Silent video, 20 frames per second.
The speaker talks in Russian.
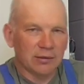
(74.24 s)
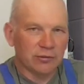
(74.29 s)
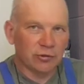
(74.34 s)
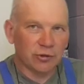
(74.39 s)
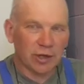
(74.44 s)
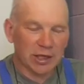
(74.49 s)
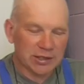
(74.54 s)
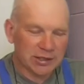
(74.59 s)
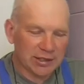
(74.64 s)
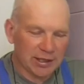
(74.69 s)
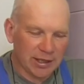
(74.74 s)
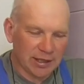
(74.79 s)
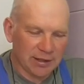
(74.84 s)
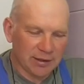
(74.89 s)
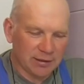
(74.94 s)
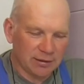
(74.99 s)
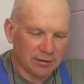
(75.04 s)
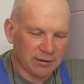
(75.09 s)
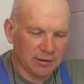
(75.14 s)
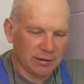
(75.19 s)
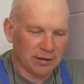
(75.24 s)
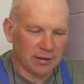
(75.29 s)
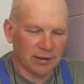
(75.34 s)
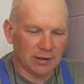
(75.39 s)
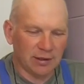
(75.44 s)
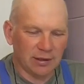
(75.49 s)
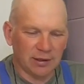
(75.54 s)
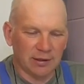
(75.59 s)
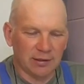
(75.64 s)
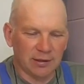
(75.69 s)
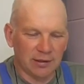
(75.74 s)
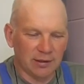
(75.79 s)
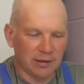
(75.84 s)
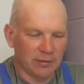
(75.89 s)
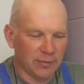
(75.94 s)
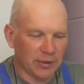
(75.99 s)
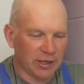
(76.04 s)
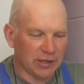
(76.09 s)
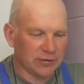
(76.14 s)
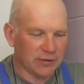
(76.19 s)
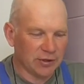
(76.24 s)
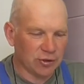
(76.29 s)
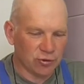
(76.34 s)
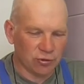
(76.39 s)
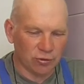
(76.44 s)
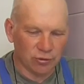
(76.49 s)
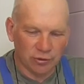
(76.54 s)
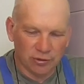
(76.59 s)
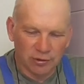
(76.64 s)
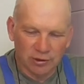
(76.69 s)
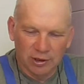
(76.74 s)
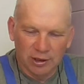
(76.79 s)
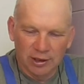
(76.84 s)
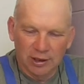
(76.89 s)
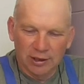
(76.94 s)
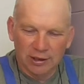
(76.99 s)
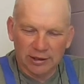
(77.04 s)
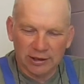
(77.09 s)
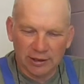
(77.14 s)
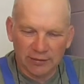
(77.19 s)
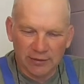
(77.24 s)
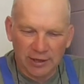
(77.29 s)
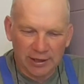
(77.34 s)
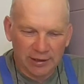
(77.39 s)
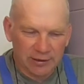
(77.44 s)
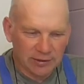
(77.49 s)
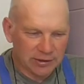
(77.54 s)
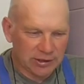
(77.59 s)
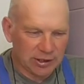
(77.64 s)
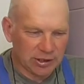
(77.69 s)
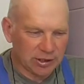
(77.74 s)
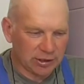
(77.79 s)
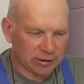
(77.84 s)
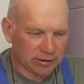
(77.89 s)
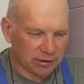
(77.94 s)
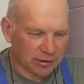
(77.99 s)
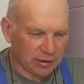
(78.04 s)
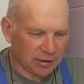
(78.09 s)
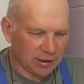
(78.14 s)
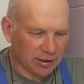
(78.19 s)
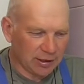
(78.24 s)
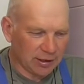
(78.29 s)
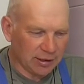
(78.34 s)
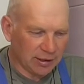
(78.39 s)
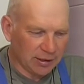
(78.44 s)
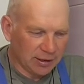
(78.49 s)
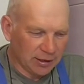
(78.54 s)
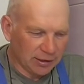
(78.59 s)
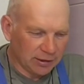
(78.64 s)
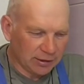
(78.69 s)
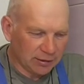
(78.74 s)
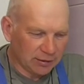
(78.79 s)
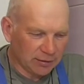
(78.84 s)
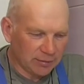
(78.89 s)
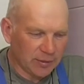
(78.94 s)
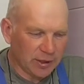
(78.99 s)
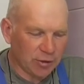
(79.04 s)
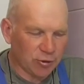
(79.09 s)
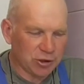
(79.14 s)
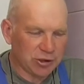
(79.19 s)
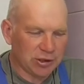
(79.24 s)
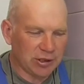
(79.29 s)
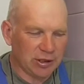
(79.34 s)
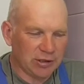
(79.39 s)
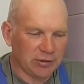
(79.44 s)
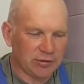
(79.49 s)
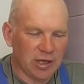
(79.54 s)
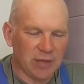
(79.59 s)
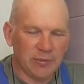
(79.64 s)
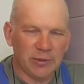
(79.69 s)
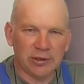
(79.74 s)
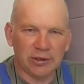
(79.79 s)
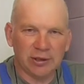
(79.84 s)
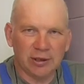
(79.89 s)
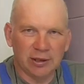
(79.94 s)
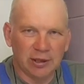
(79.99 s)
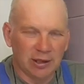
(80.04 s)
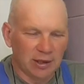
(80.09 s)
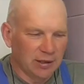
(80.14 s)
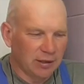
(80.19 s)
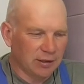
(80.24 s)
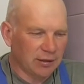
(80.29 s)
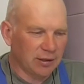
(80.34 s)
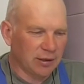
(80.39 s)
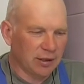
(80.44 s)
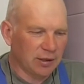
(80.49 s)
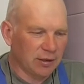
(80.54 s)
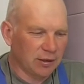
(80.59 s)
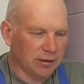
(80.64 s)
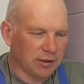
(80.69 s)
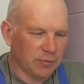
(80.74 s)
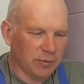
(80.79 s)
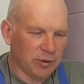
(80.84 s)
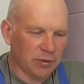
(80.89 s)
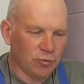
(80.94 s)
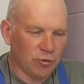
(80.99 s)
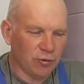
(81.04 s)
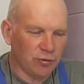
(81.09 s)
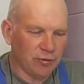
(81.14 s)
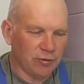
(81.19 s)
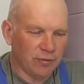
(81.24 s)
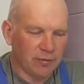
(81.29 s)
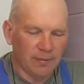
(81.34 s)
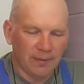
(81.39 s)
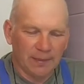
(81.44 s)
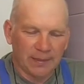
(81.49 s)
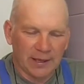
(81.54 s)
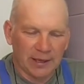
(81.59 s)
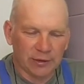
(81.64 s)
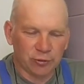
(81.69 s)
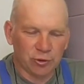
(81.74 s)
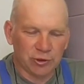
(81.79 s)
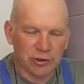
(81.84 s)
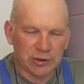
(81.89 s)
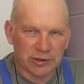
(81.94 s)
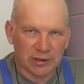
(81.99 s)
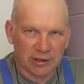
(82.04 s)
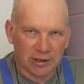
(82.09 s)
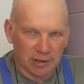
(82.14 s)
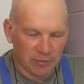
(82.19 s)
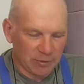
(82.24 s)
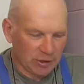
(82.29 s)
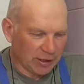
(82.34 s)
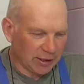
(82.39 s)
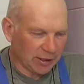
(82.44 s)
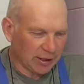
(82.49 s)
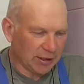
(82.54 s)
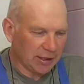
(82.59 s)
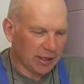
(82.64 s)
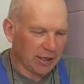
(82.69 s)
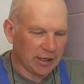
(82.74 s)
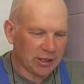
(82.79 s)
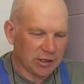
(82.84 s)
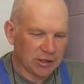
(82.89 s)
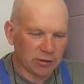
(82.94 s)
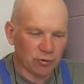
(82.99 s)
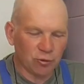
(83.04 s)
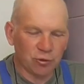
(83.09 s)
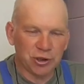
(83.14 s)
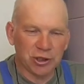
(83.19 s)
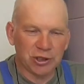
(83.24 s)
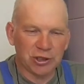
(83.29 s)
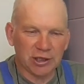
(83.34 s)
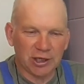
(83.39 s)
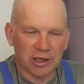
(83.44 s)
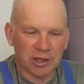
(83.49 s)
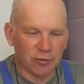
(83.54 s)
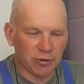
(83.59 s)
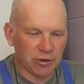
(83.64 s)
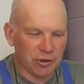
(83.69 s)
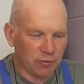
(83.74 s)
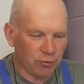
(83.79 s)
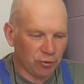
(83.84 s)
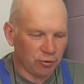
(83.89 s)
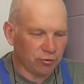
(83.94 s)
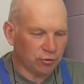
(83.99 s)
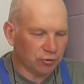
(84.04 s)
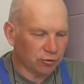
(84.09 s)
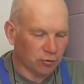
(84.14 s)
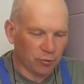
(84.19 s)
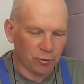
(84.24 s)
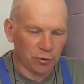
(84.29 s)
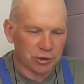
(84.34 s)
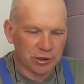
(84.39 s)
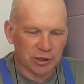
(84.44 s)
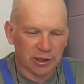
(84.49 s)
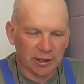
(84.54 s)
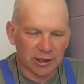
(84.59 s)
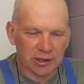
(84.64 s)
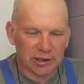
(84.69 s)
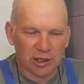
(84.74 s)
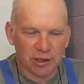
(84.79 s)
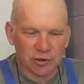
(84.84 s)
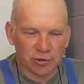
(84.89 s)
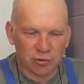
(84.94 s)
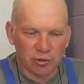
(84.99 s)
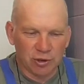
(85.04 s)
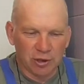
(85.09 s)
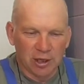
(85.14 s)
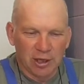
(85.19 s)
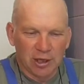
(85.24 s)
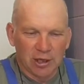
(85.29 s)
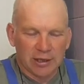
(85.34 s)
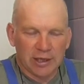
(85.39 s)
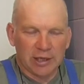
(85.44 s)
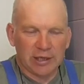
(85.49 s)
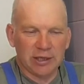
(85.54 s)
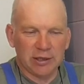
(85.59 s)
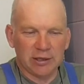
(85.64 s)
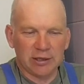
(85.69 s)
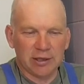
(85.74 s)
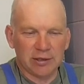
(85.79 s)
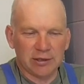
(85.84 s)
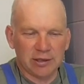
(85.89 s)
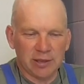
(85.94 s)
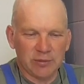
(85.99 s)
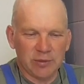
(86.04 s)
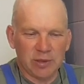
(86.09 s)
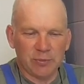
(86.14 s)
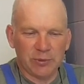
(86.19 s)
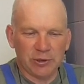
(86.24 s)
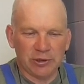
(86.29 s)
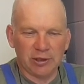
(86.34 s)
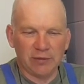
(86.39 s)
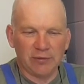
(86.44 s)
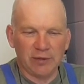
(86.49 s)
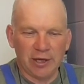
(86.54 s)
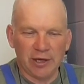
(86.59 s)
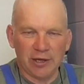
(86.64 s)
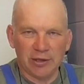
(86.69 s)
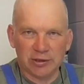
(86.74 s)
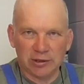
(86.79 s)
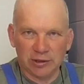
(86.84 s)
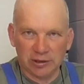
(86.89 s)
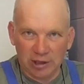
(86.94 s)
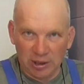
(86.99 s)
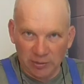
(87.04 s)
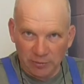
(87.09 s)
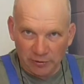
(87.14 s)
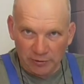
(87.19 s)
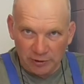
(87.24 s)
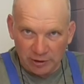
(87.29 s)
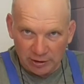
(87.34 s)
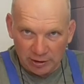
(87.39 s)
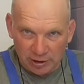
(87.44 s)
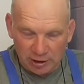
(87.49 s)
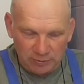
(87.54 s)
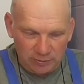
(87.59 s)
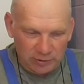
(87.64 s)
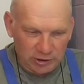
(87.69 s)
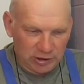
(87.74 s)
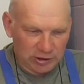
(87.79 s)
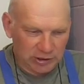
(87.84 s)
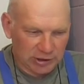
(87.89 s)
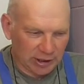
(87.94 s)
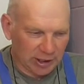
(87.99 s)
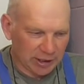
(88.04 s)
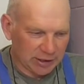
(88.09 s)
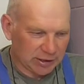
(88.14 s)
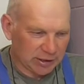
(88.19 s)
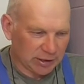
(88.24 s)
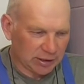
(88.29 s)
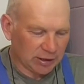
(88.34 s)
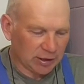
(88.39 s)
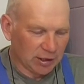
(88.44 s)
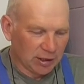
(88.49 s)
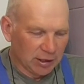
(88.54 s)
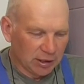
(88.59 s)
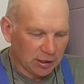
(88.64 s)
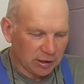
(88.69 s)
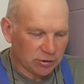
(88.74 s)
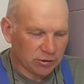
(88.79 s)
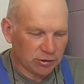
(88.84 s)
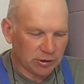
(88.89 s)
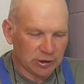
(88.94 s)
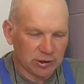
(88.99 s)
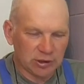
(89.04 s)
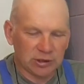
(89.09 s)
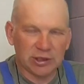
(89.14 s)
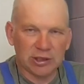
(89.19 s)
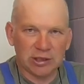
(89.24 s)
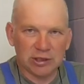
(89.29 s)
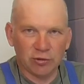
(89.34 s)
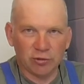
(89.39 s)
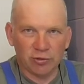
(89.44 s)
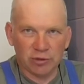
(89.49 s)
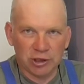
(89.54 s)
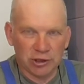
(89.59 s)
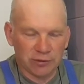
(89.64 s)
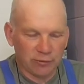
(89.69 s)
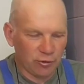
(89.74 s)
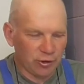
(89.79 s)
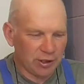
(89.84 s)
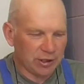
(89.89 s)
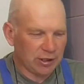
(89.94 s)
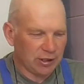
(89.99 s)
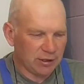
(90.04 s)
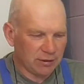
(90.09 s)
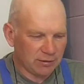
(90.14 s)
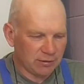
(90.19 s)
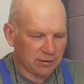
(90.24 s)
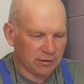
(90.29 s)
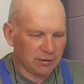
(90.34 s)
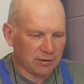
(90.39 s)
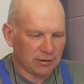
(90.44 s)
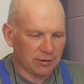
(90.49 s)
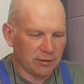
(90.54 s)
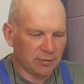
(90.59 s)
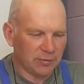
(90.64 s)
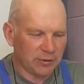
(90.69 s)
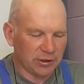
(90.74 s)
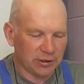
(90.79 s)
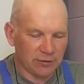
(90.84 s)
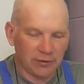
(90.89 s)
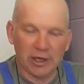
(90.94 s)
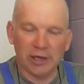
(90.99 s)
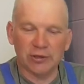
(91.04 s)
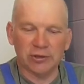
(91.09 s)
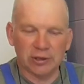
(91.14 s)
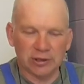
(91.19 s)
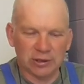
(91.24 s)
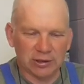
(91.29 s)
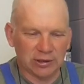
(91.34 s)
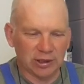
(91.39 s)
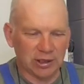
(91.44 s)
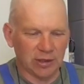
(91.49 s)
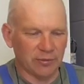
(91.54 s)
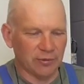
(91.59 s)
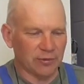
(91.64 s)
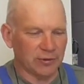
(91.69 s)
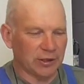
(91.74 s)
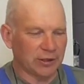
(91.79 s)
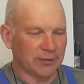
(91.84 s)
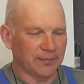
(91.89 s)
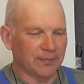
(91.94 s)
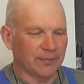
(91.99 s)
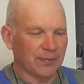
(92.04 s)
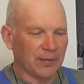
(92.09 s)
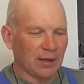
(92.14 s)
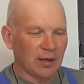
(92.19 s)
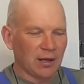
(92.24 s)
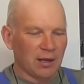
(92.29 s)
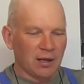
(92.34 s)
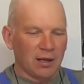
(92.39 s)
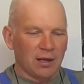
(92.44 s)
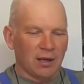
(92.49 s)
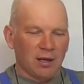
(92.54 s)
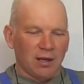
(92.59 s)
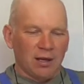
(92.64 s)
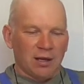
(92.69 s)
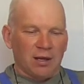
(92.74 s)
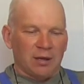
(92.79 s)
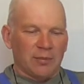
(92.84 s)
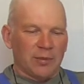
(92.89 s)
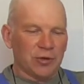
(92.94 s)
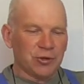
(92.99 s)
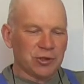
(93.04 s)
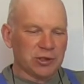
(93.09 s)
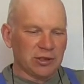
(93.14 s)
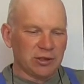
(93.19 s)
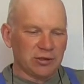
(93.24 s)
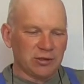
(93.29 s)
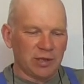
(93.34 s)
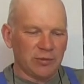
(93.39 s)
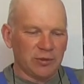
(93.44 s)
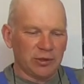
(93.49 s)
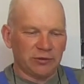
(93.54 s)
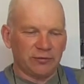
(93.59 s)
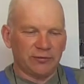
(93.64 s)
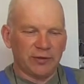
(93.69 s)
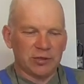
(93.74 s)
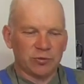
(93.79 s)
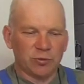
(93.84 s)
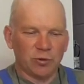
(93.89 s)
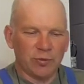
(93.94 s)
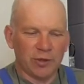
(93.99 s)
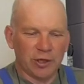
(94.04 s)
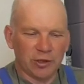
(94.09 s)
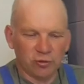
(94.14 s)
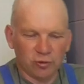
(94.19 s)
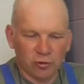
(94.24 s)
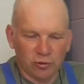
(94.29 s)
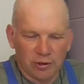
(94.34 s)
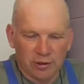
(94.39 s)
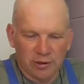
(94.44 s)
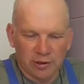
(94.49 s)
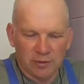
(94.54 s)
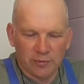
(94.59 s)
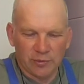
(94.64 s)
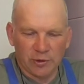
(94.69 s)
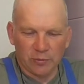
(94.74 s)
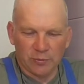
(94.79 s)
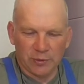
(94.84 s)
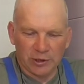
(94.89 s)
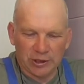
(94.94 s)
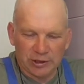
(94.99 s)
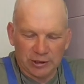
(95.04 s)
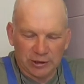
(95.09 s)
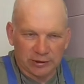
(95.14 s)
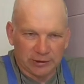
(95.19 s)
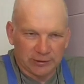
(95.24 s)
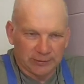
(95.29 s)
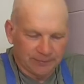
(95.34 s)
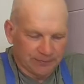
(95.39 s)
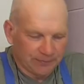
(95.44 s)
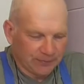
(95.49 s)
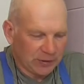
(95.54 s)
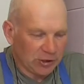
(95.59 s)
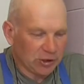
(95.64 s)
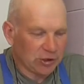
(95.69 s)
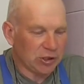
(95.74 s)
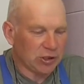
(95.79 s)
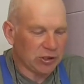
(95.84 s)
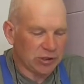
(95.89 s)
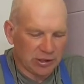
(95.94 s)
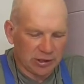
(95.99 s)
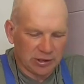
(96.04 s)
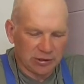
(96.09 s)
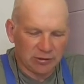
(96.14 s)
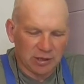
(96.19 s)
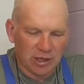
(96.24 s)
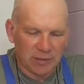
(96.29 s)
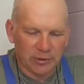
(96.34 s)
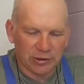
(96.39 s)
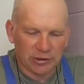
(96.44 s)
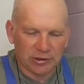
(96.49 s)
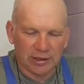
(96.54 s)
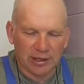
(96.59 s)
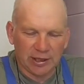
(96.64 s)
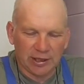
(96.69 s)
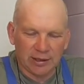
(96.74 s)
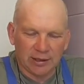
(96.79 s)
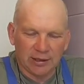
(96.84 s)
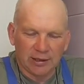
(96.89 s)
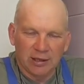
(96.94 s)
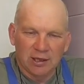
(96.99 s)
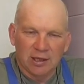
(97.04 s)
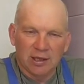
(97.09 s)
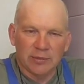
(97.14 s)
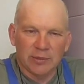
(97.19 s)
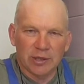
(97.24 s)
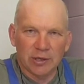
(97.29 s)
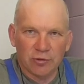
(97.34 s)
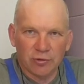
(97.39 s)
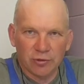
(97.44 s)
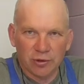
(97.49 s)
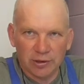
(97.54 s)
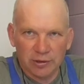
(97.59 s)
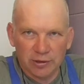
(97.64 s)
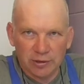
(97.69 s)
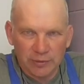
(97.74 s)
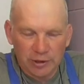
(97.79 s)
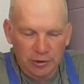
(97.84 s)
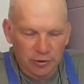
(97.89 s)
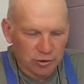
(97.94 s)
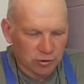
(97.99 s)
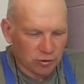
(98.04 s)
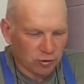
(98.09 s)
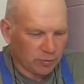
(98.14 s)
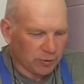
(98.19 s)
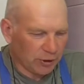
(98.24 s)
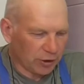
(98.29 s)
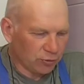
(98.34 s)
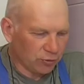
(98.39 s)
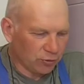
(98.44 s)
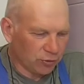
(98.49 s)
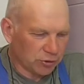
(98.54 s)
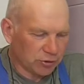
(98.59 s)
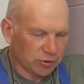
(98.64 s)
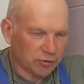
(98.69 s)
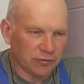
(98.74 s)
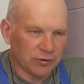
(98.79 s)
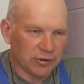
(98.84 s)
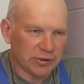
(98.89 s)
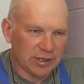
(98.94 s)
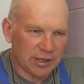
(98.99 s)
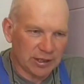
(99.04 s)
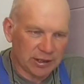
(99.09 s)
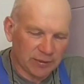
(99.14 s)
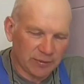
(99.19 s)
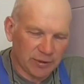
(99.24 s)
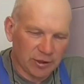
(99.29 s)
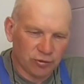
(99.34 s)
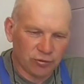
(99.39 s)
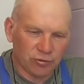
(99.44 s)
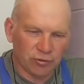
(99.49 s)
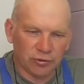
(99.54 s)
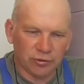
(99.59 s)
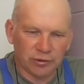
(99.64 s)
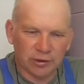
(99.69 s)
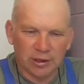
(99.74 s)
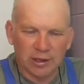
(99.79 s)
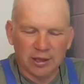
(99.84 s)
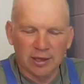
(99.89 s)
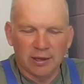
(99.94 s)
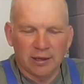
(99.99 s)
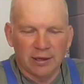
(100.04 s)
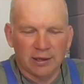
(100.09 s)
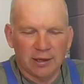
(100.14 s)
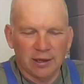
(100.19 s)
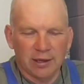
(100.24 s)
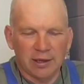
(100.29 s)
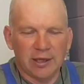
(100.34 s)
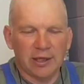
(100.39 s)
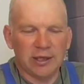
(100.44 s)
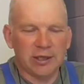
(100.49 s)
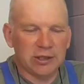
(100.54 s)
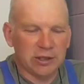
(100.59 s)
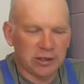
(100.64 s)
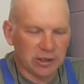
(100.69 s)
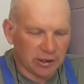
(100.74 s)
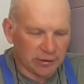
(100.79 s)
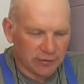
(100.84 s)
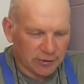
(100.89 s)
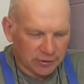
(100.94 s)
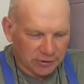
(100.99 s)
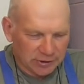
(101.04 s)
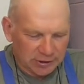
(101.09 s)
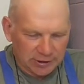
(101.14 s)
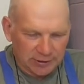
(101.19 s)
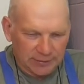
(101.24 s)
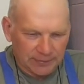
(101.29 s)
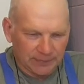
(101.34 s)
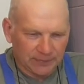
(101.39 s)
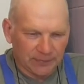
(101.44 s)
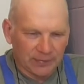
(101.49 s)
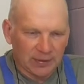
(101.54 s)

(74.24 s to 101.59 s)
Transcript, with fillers: Ну, раз я э, произвожу товар, значит, э, молочный регламент э, напрямую относится ко мне. Я, конечно, учить никого не буду, но просто я расскажу, какие ко мне предъявляются требования администрации и значит, на основе чего они э, предъявляют эти требования. Молочный регламент в 2008 году был принят, технический регламент на молоко и молочную продукцию. В 2010 году он э, корректировался.